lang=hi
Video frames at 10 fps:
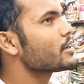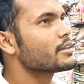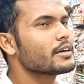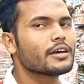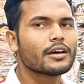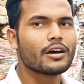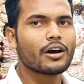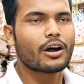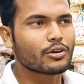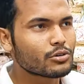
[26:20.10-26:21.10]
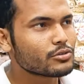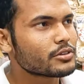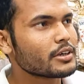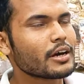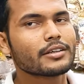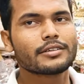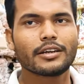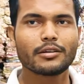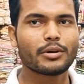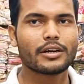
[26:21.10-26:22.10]
करते हैं और खुद से यहाँ
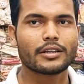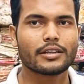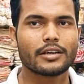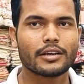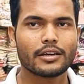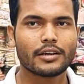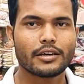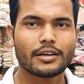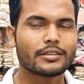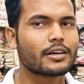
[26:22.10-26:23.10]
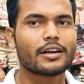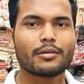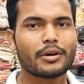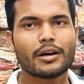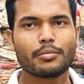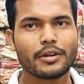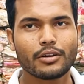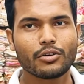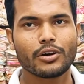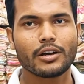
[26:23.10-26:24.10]
सेलिंग भी करते हैं यहाँ सारे हमारे अपने
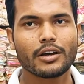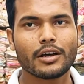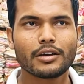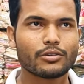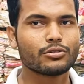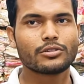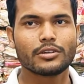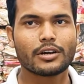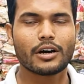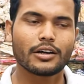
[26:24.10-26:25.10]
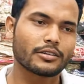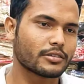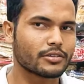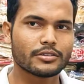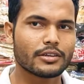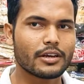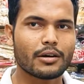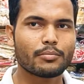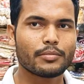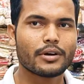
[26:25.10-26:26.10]
ही लोग हैं राइट हाँ, तो सर मतलब आपके